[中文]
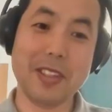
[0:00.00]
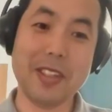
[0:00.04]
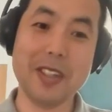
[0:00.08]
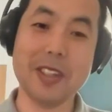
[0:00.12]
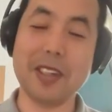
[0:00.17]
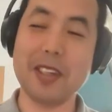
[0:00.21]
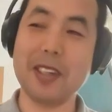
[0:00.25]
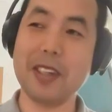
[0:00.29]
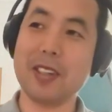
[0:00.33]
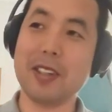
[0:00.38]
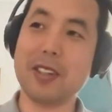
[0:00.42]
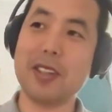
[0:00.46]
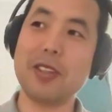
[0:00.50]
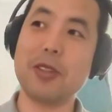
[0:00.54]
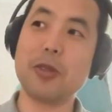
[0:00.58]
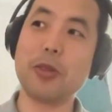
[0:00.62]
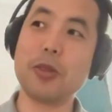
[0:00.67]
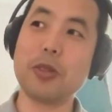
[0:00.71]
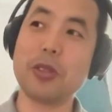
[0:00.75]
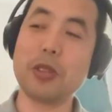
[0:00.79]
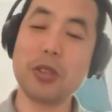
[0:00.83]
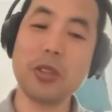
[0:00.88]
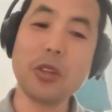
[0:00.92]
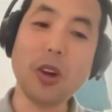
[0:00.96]
这个可
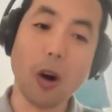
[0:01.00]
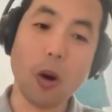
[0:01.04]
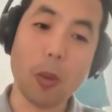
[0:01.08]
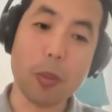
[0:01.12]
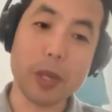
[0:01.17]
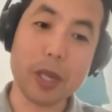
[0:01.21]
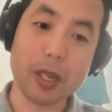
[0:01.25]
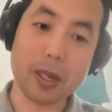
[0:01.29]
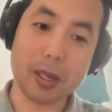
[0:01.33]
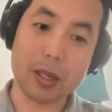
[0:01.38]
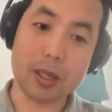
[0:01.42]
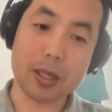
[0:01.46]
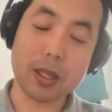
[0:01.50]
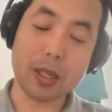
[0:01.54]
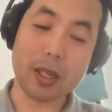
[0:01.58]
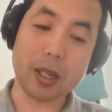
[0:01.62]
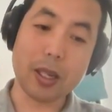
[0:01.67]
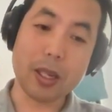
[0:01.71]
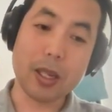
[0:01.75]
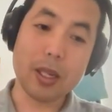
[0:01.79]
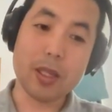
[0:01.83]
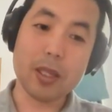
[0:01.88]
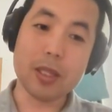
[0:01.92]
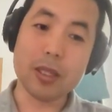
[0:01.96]
就要命了。这
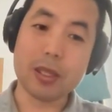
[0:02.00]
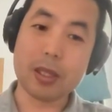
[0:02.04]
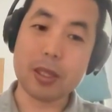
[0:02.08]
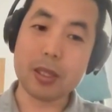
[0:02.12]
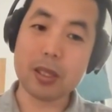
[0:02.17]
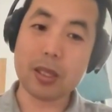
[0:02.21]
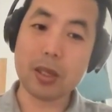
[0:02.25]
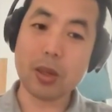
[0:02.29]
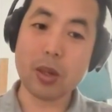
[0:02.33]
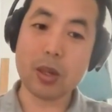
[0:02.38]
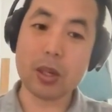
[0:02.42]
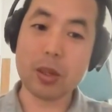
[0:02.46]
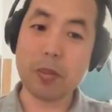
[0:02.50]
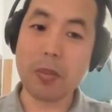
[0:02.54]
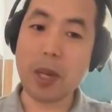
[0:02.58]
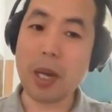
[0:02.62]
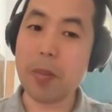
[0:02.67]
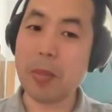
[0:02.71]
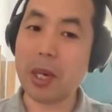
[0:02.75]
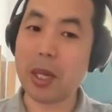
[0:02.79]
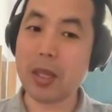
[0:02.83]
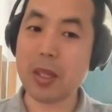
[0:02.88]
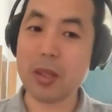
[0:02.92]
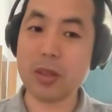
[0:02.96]
个你其实可以
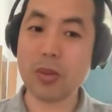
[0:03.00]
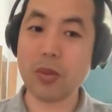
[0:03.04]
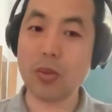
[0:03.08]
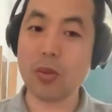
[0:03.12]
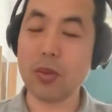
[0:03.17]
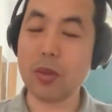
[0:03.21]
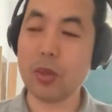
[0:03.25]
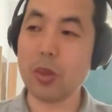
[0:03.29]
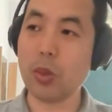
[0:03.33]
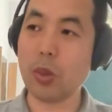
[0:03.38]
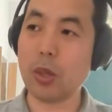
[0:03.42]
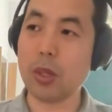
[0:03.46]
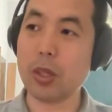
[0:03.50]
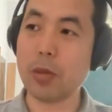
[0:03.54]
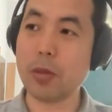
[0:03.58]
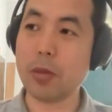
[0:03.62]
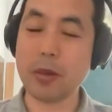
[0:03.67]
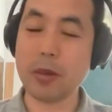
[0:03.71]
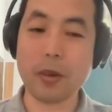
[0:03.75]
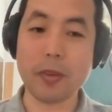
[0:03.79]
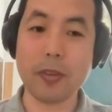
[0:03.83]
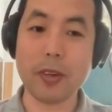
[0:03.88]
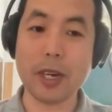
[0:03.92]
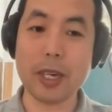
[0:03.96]
慢慢的就就往这
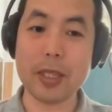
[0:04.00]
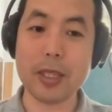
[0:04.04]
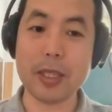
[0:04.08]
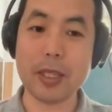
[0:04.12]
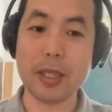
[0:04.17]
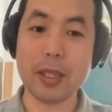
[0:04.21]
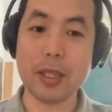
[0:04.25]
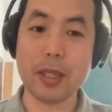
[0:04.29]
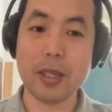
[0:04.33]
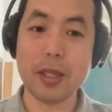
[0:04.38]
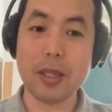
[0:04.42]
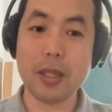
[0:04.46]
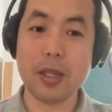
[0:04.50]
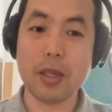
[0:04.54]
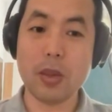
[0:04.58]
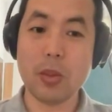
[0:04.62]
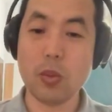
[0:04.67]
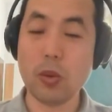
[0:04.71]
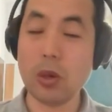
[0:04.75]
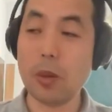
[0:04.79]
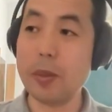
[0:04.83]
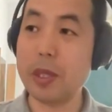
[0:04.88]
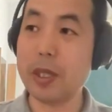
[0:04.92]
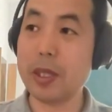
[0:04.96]
方面发现，
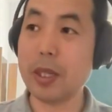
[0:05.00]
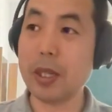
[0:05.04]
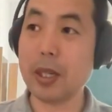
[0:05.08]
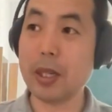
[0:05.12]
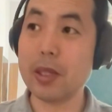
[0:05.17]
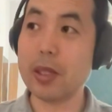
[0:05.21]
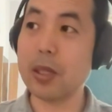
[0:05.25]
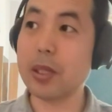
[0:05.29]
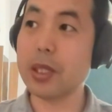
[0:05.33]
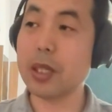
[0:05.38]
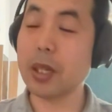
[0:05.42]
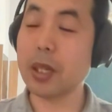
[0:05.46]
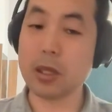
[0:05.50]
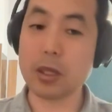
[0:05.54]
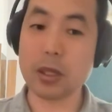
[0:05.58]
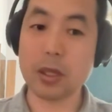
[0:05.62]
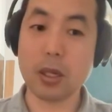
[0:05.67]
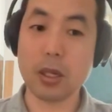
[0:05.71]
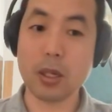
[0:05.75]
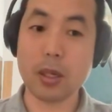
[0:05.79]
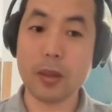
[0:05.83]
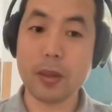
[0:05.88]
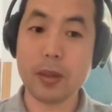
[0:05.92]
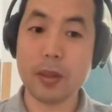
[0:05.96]
我们在向
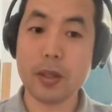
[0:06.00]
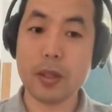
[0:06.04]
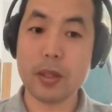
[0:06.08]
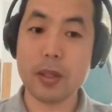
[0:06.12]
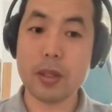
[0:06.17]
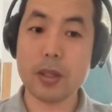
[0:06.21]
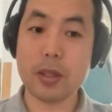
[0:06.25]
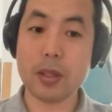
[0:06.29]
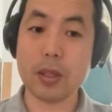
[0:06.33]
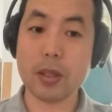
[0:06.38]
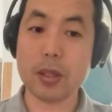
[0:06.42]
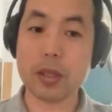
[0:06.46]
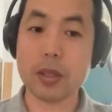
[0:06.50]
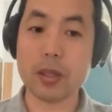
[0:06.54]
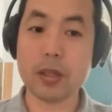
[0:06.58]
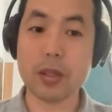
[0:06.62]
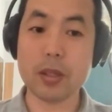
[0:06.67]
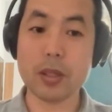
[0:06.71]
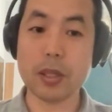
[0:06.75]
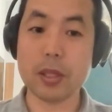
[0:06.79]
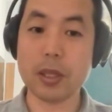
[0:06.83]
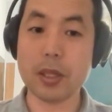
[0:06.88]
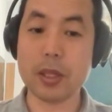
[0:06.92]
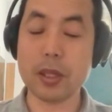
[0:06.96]
着这个
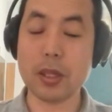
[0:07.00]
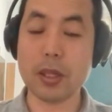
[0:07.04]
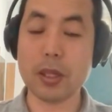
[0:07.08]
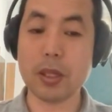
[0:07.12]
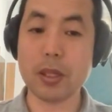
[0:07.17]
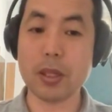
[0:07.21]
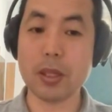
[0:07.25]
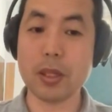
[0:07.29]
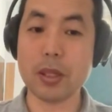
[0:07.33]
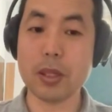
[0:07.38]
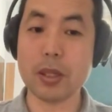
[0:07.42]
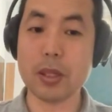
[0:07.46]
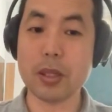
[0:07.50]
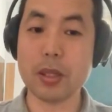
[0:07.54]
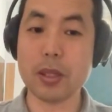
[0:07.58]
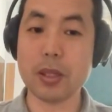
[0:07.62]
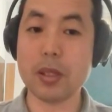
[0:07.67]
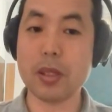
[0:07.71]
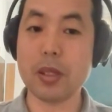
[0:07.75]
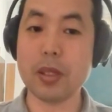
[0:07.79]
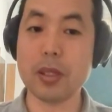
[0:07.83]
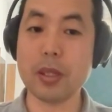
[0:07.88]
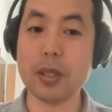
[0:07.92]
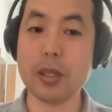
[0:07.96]
世界的向着第四
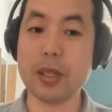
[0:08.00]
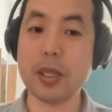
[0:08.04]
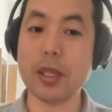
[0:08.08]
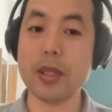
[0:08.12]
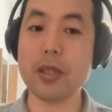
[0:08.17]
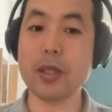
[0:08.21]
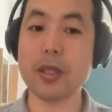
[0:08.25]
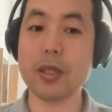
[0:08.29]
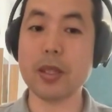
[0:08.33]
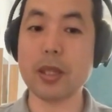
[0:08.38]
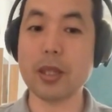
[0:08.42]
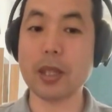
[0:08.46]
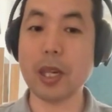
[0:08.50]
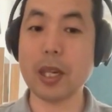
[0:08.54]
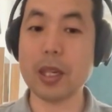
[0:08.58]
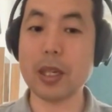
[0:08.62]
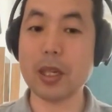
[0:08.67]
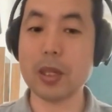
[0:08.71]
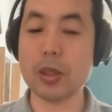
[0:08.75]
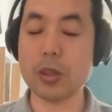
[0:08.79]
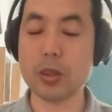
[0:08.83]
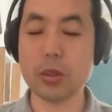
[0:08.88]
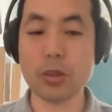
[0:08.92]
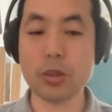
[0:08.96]
第三次世界大
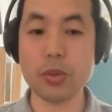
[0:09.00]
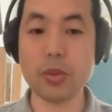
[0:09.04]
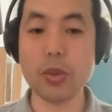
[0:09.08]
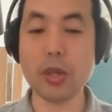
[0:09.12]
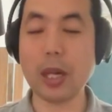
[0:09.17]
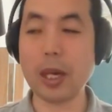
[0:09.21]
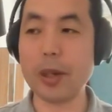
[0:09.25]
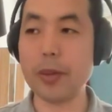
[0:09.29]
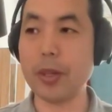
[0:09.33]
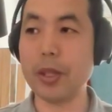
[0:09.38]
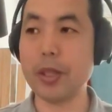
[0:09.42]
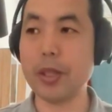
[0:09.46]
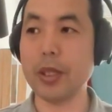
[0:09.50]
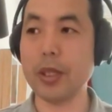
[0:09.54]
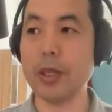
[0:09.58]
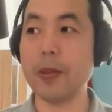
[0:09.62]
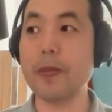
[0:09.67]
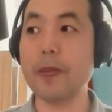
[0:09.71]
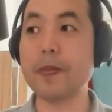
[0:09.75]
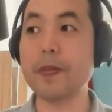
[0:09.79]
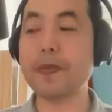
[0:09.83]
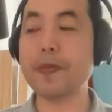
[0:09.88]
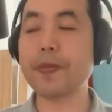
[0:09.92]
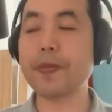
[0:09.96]
战就是越来越近。